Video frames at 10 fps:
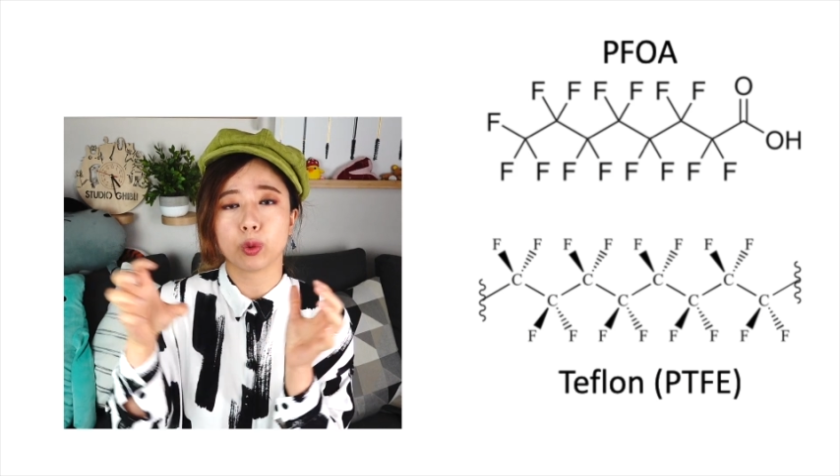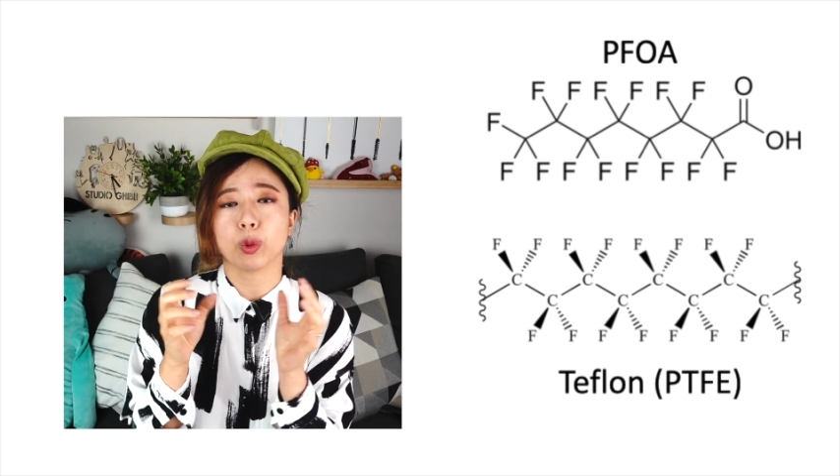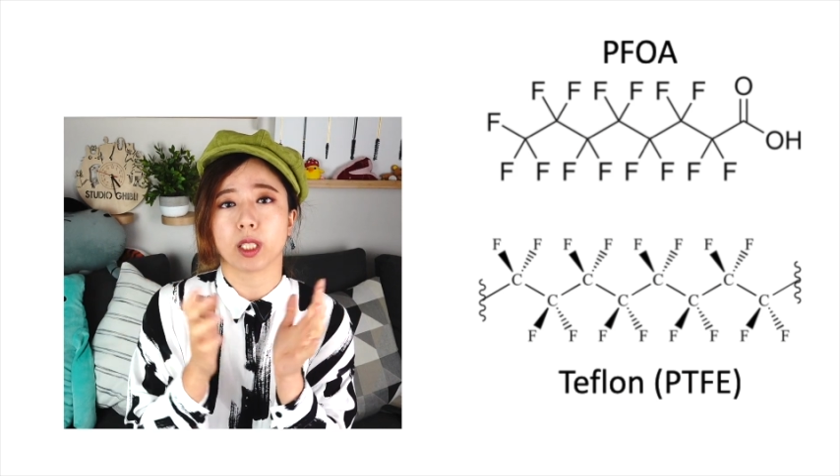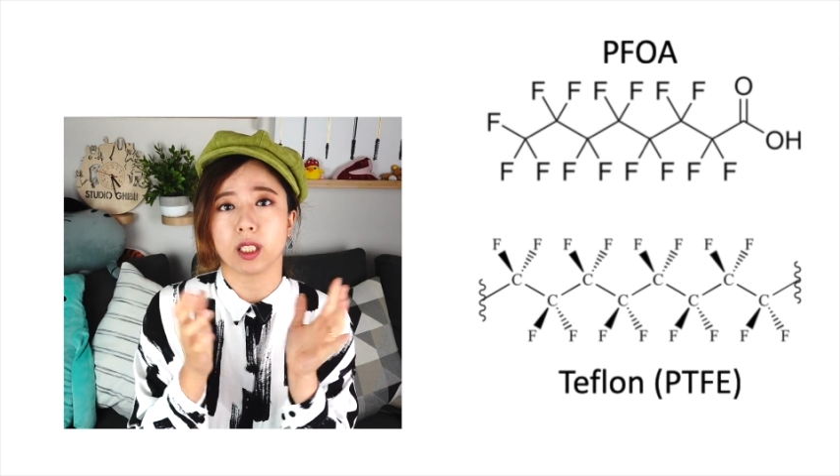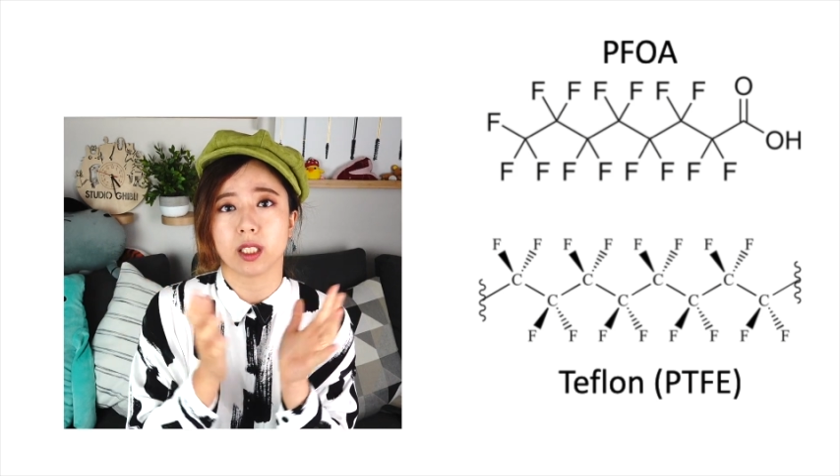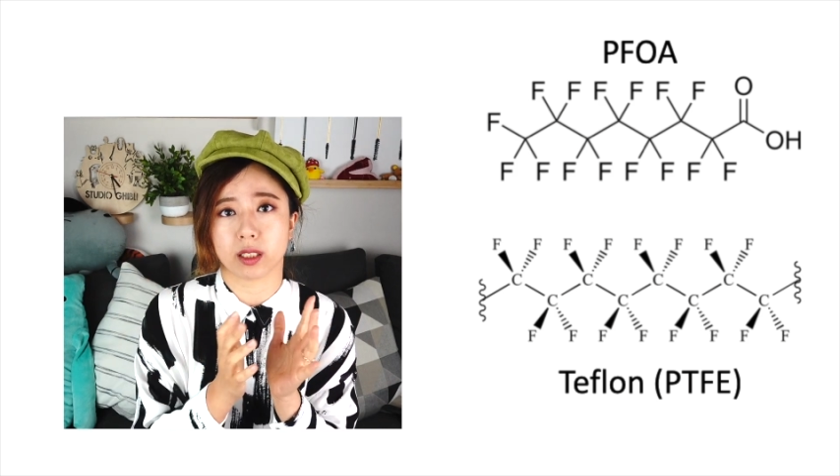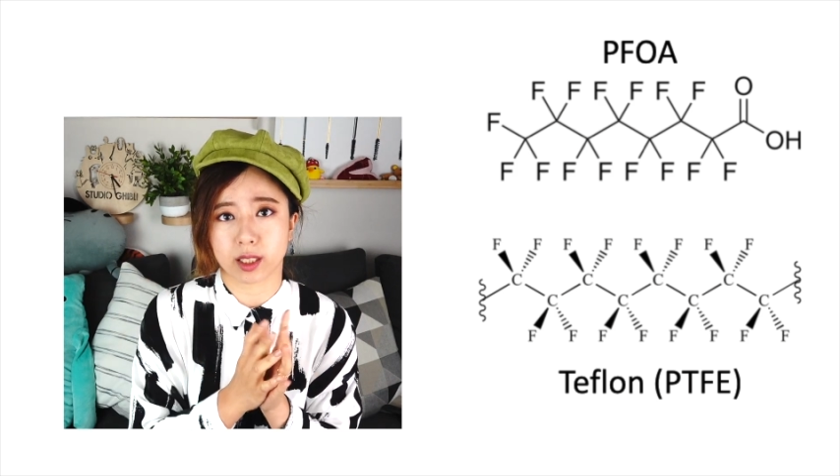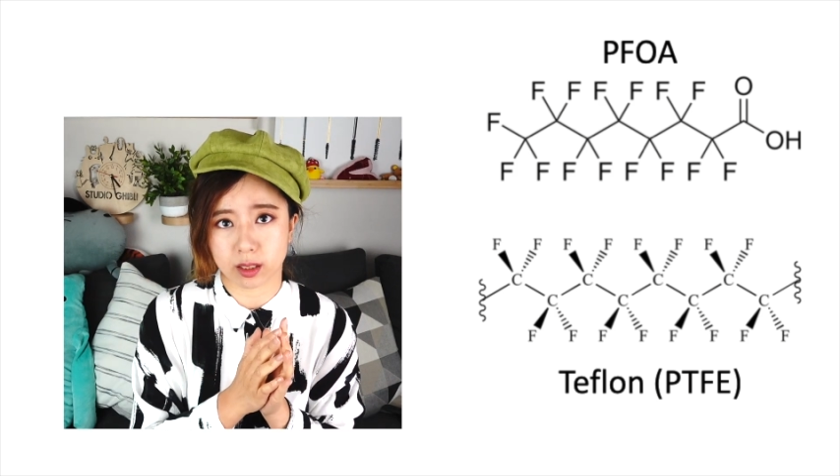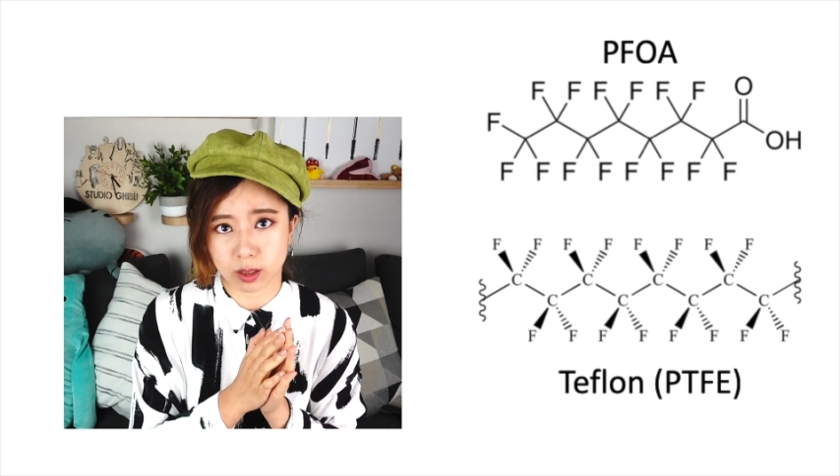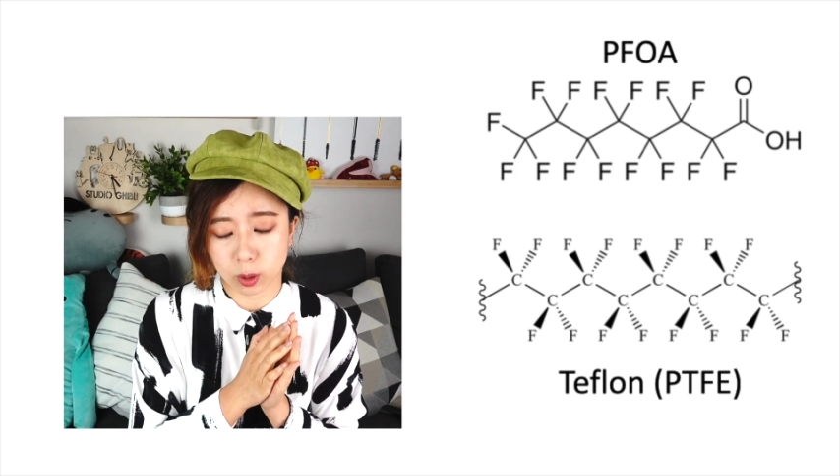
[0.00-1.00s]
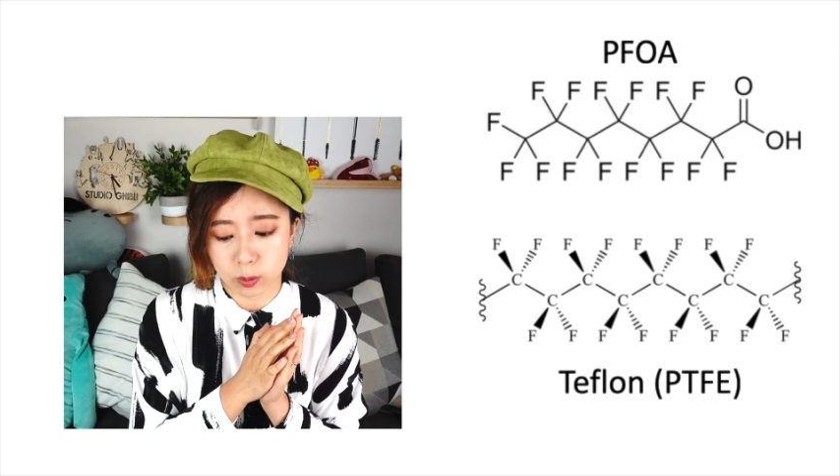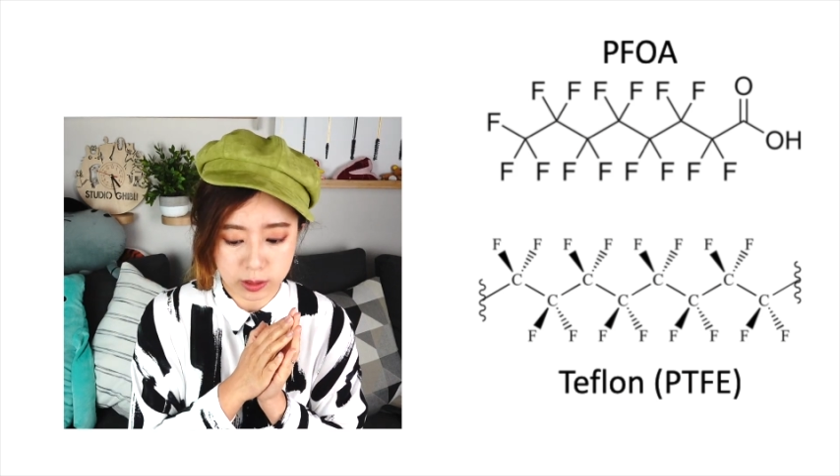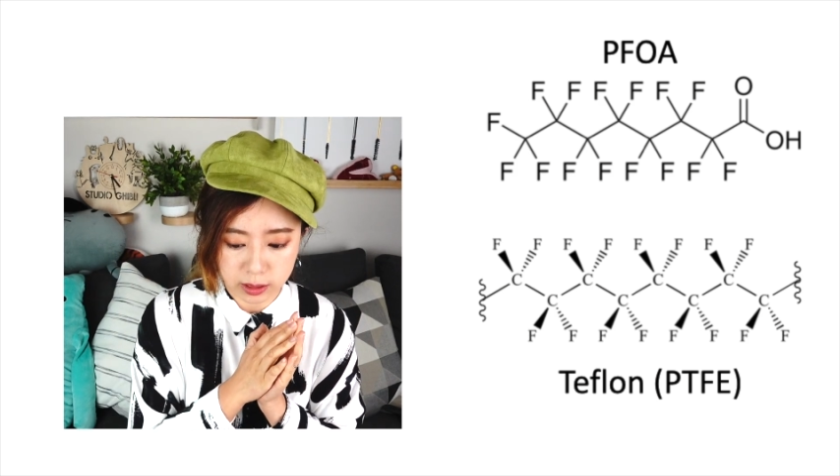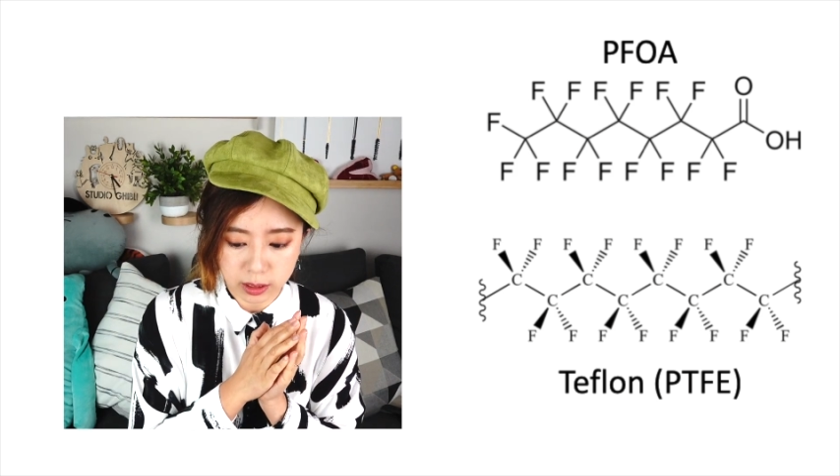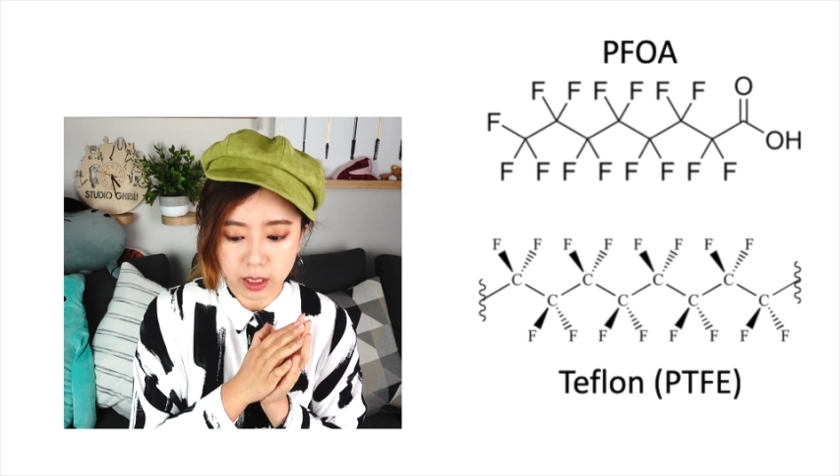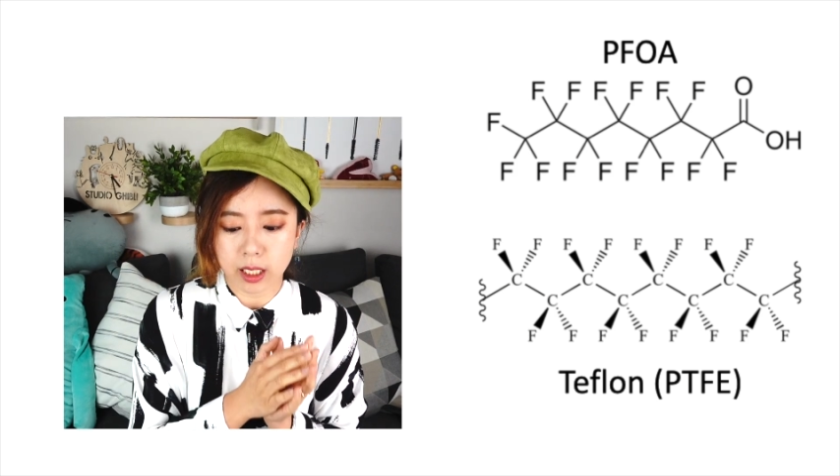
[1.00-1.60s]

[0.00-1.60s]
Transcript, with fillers: 聚合而成的东西。